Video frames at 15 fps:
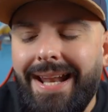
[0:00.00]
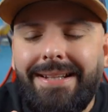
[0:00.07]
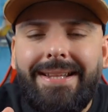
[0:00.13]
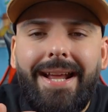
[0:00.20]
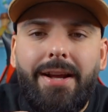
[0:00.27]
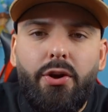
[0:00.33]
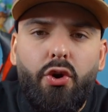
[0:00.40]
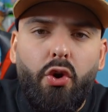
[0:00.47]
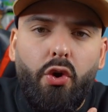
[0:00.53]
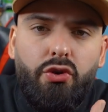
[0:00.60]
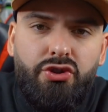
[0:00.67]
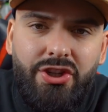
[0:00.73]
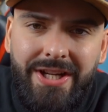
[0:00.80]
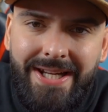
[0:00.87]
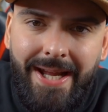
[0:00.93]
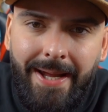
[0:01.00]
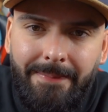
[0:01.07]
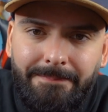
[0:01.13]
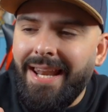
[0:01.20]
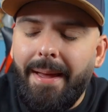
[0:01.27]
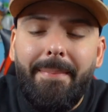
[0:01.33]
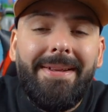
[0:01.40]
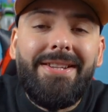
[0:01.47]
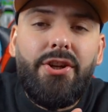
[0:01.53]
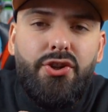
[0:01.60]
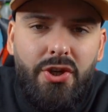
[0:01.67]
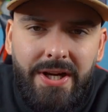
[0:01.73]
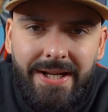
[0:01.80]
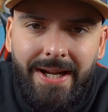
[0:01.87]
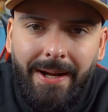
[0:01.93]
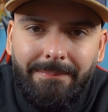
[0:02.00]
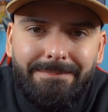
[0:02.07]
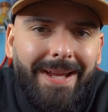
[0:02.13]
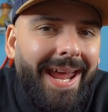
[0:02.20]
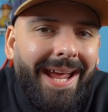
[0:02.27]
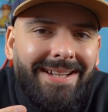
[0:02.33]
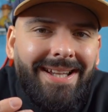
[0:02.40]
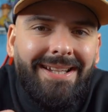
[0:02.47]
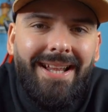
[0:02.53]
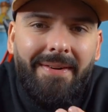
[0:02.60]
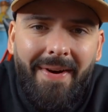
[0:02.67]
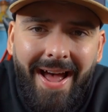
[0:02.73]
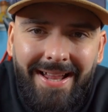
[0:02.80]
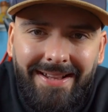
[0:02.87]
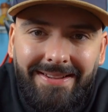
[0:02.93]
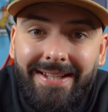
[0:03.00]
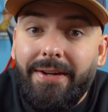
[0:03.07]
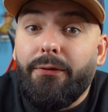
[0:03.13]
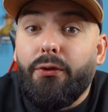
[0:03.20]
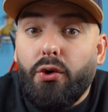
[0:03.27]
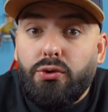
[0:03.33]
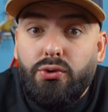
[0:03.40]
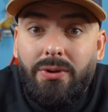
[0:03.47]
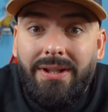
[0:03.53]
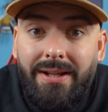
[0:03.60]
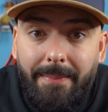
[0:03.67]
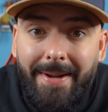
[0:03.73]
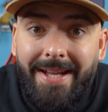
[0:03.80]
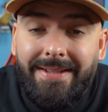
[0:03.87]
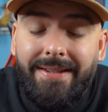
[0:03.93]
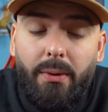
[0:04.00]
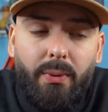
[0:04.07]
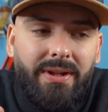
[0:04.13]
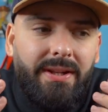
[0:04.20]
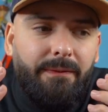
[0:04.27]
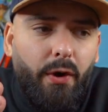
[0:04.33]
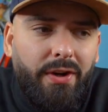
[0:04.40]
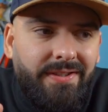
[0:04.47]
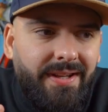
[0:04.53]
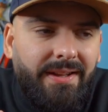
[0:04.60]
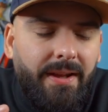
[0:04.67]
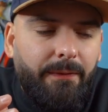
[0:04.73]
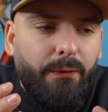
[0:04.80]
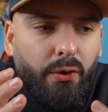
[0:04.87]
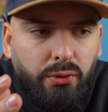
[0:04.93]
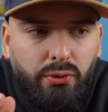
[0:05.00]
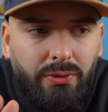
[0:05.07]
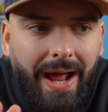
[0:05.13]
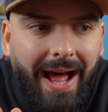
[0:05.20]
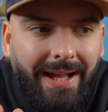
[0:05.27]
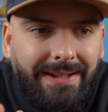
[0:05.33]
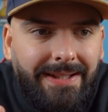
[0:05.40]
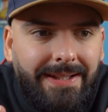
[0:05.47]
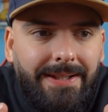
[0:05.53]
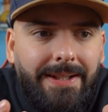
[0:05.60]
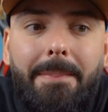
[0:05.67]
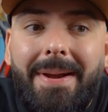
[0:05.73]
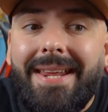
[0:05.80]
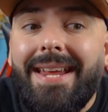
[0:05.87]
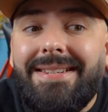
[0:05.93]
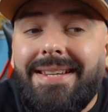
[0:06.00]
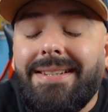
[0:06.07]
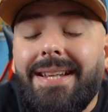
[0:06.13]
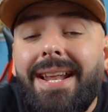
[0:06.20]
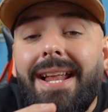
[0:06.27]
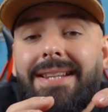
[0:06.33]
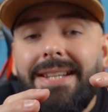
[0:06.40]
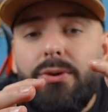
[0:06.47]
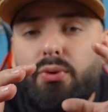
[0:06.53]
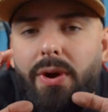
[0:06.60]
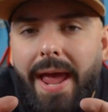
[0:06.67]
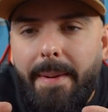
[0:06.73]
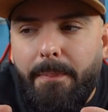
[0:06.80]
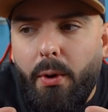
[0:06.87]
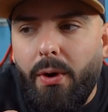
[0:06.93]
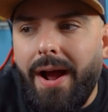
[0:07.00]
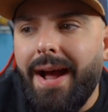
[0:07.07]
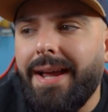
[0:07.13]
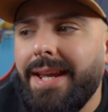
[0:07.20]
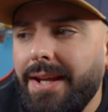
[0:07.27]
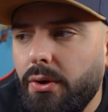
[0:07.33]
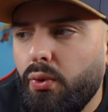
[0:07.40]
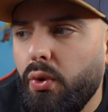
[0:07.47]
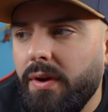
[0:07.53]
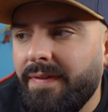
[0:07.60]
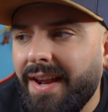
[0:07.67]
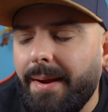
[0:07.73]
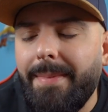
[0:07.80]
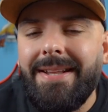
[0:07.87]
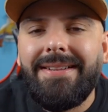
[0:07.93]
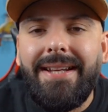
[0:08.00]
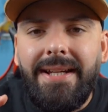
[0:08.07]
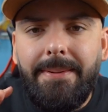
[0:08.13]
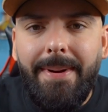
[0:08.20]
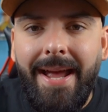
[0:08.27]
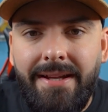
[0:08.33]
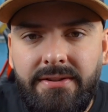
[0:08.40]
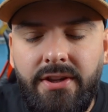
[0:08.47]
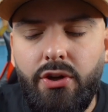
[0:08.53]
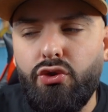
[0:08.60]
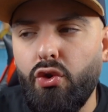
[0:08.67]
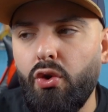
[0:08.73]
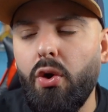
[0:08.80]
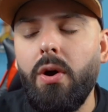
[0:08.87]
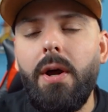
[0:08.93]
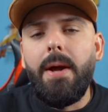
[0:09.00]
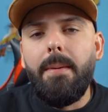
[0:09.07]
le tecnologie, la medicina è andata avanti, fortunatamente, quindi voi siete fortunati perché siete nati in un'epoca in cui veramente i mezzi sono